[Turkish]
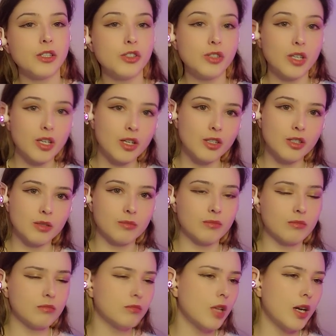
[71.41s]
İşte
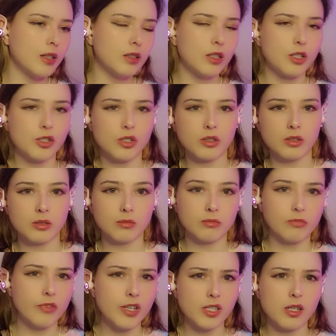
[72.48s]
yaşım, nerede
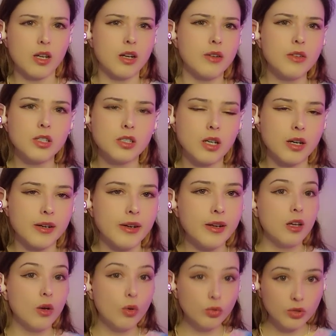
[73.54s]
yaşadım vesaire
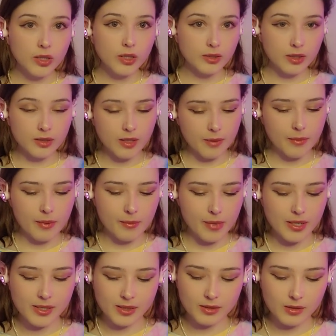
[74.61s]
vesaire. Onlardan hemen
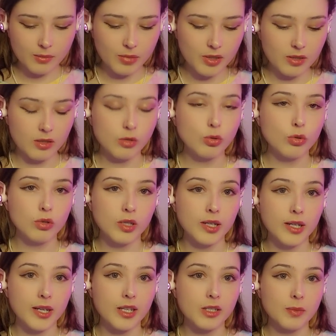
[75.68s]
bahsedeyim size
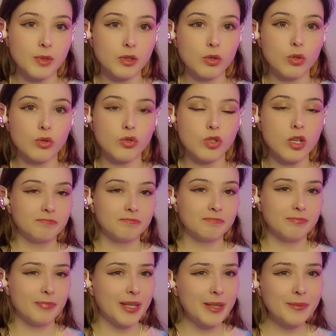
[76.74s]
sorulara geçmeden önce.
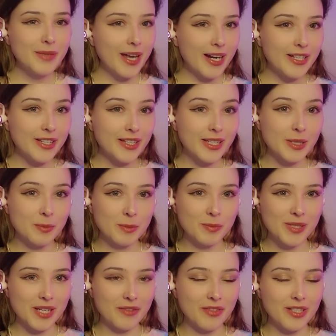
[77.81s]
Benim gerçek ismim
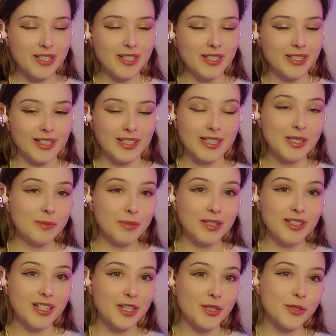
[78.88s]
Sevinç.
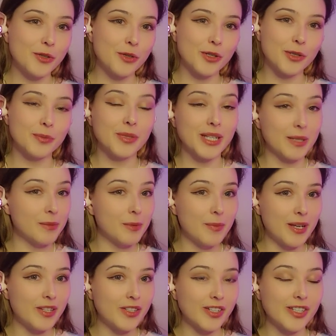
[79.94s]
İzmir'de yaşıyorum.
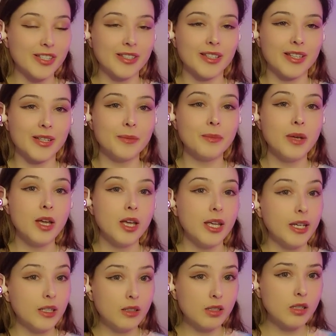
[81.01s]
25 yaşındayım.
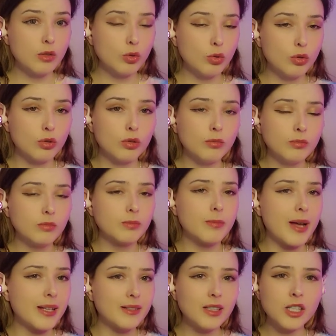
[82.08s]
İktisat okudum.
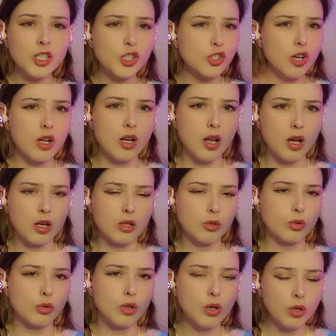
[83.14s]
Benle hiç
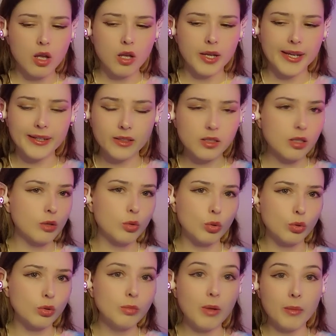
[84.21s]
alakası yok. İktisat
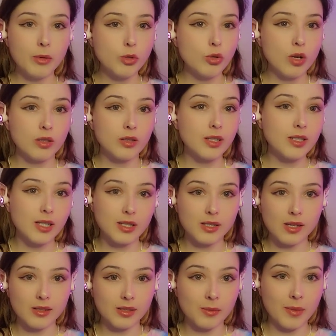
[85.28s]
okudum ama şu anda
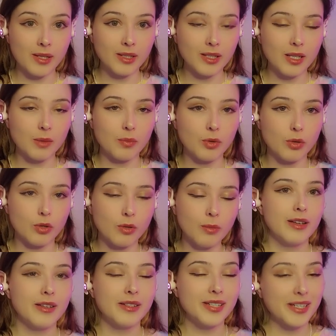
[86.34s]
seslendirmenlik
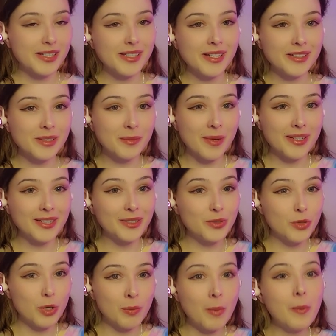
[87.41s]
yapıyorum. Seslendirmenlik
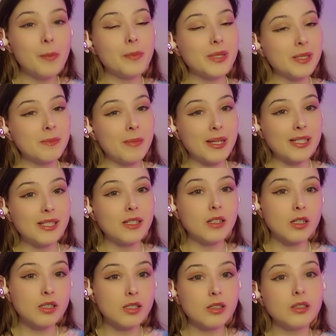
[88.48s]
diyorum ama bizim mesleğin
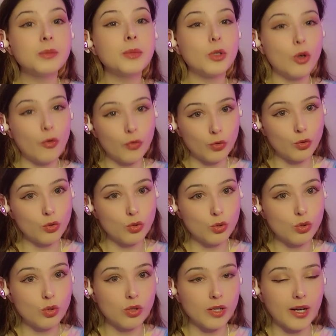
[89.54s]
asıl adı mikrofon
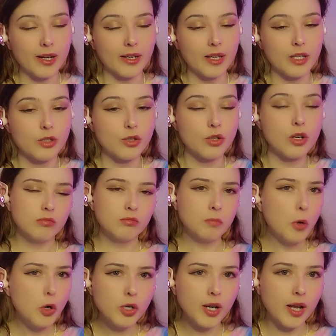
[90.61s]
oyuncusu olarak geçiyor.
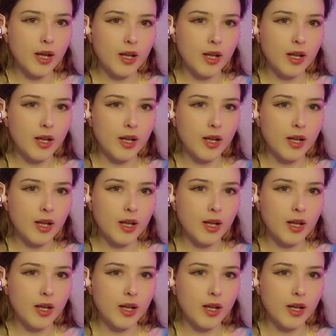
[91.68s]
Böyle.